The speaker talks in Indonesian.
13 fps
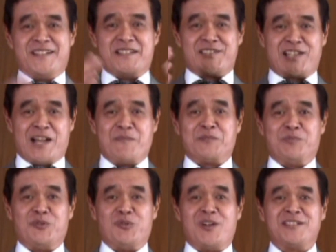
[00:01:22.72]
Selamat
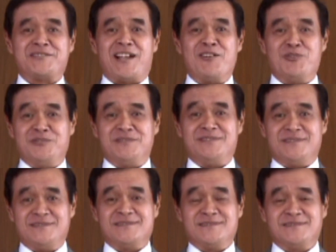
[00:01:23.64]
berulang
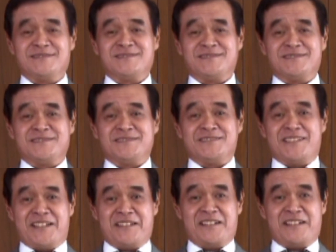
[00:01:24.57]
tahun
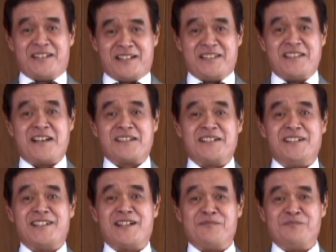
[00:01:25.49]
yang
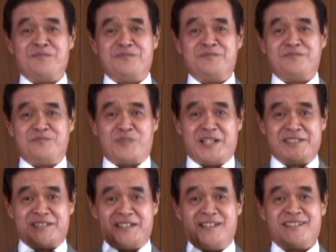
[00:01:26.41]
keenam
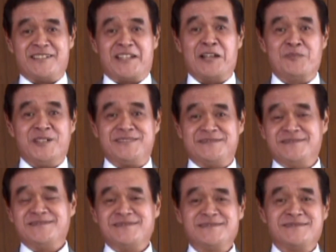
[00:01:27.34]
Pendeta Gilbert
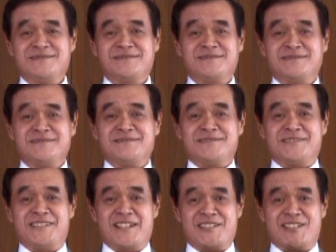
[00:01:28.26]

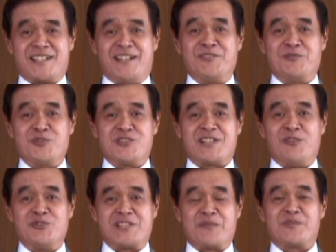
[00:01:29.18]
dan sekaligus saya
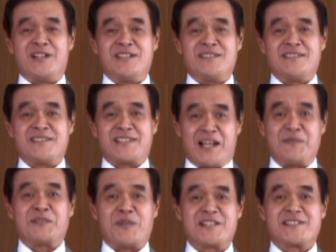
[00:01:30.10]
ucapkan
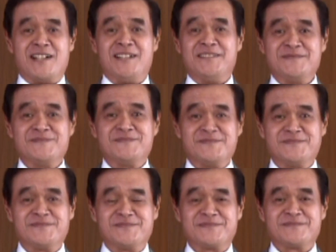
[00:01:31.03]
selamat Paskah.
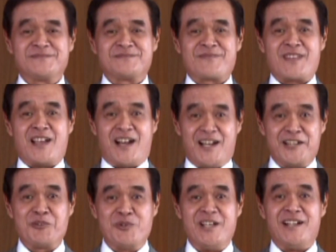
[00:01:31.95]

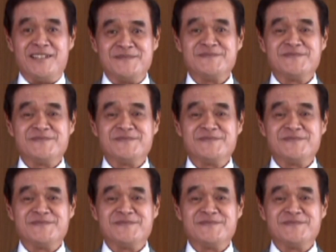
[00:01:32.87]
Haleluya.